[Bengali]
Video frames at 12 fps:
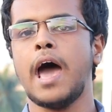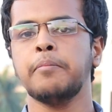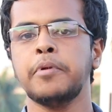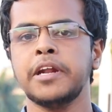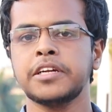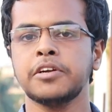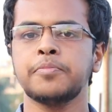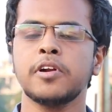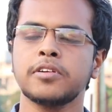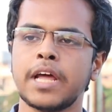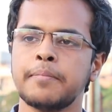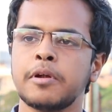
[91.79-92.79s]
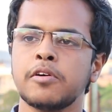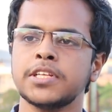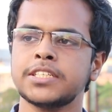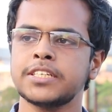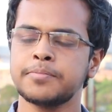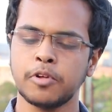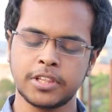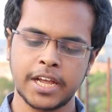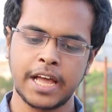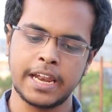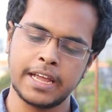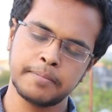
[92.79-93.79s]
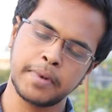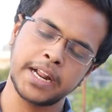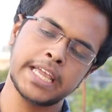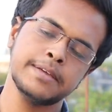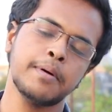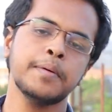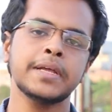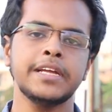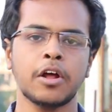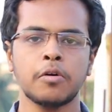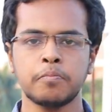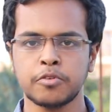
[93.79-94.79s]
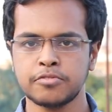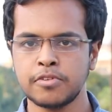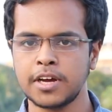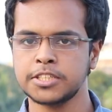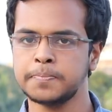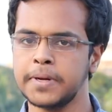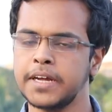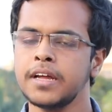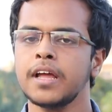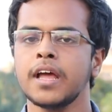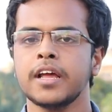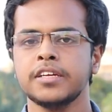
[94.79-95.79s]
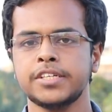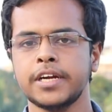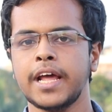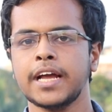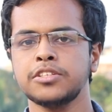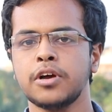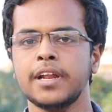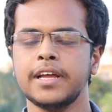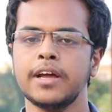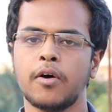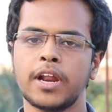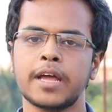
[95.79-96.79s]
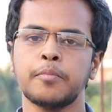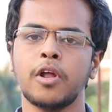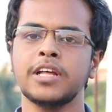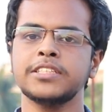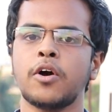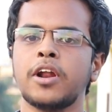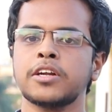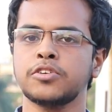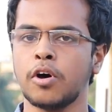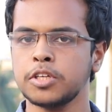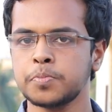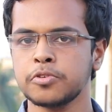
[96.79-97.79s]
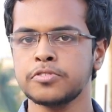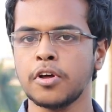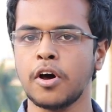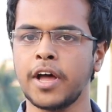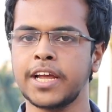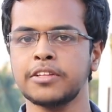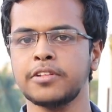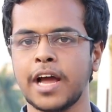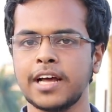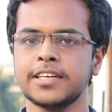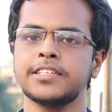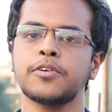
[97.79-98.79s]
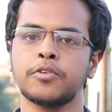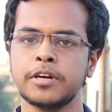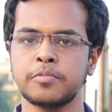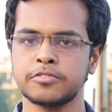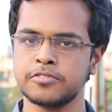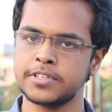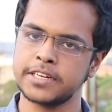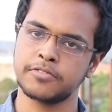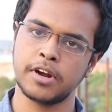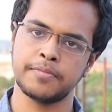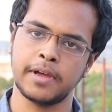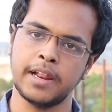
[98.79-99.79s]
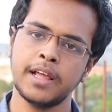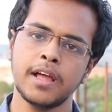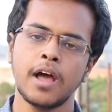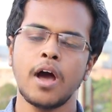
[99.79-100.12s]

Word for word: আনপ্রেডিক্টেবল টাইপের হয়ে যাচ্ছে বলতে গেলে মানে কীভাবে কীরকম প্রশ্ন আসবে সেটা অ্যাকচুয়ালি অনেকে বলে যে অনেক সহজ প্রশ্ন হয় কিন্তু দেখা যায় যে কঠিন প্রশ্ন সেট করে ফেলে